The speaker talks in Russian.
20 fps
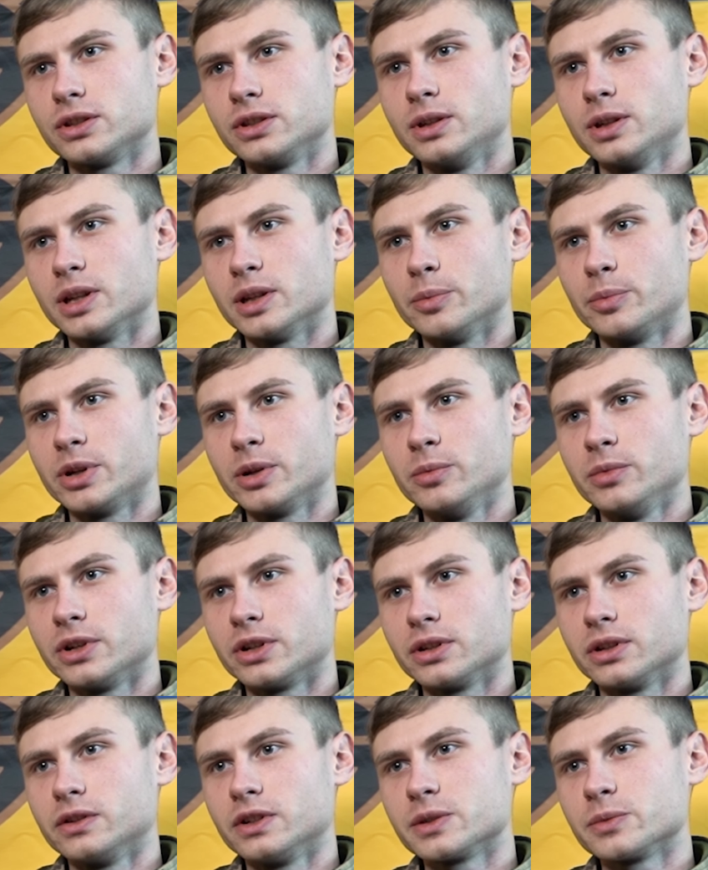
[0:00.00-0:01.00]
где-то
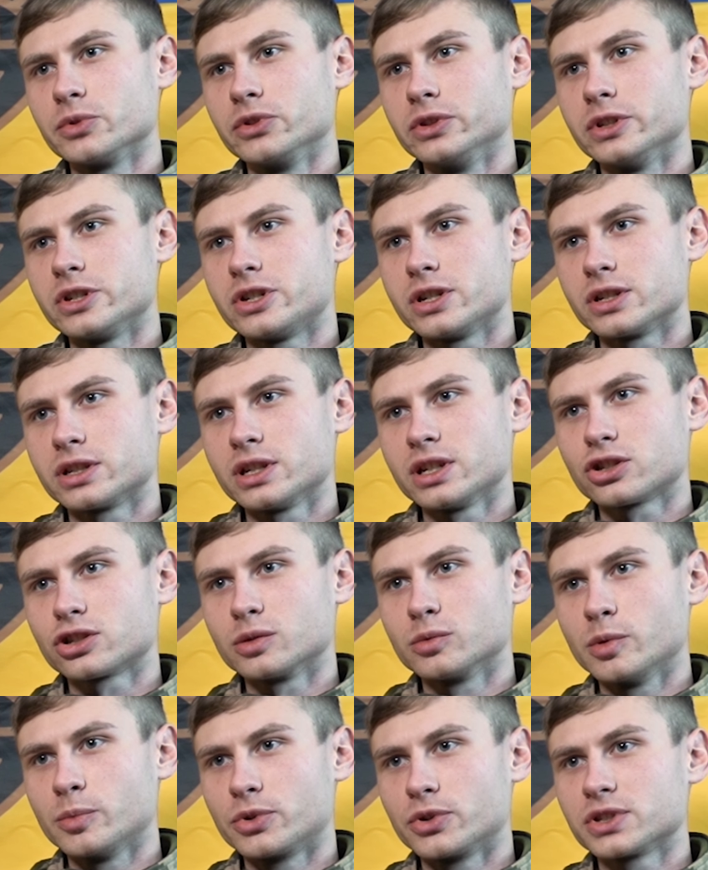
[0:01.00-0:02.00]
примерно 2,5 часа,
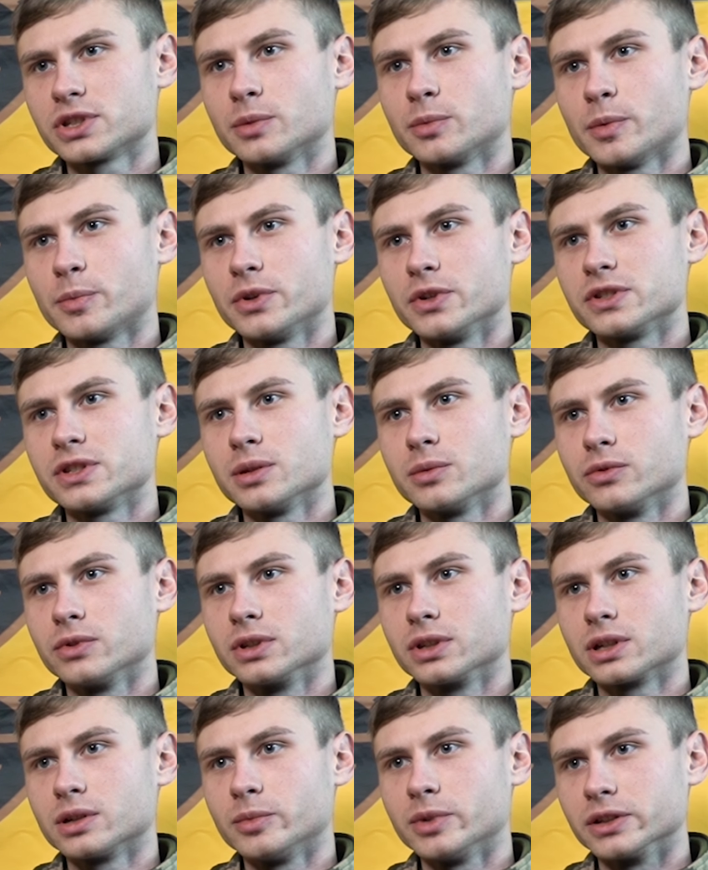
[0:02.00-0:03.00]
чтобы просто попасть в сам
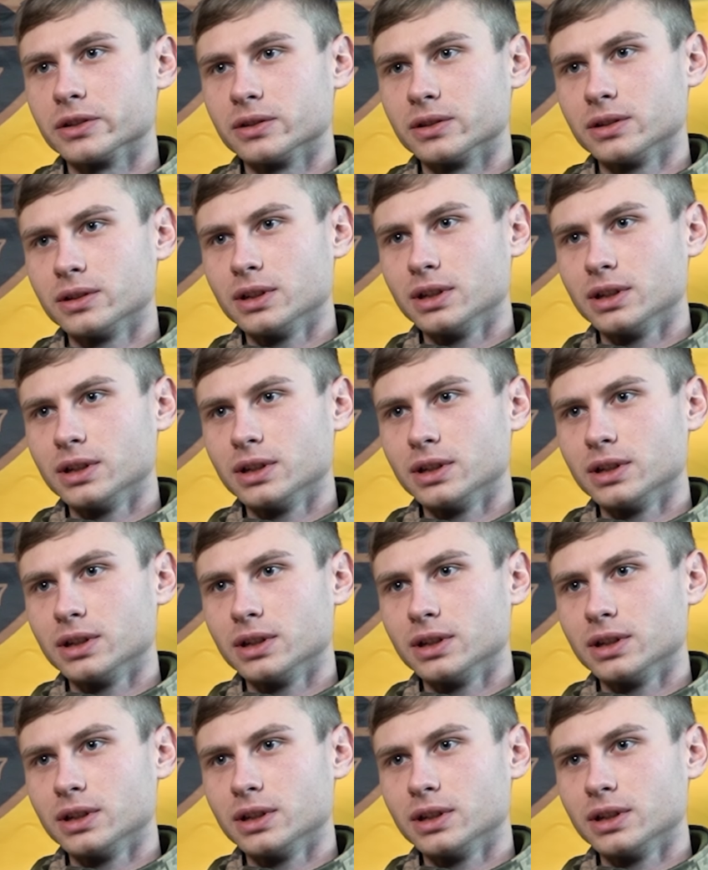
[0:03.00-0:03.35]
военкомат.